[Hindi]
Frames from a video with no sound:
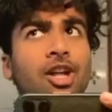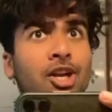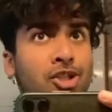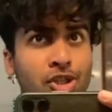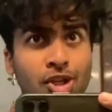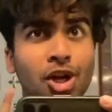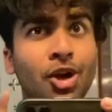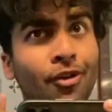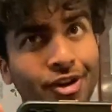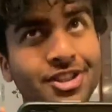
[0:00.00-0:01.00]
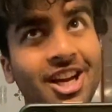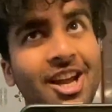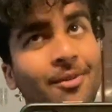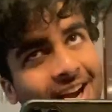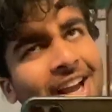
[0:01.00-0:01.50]
रहा था फर्स्ट
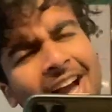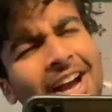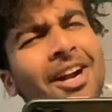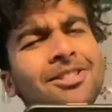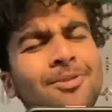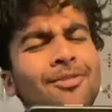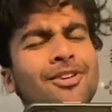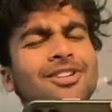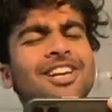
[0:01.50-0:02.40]
टाइम मैंने कहा इट्स माई फर्स्ट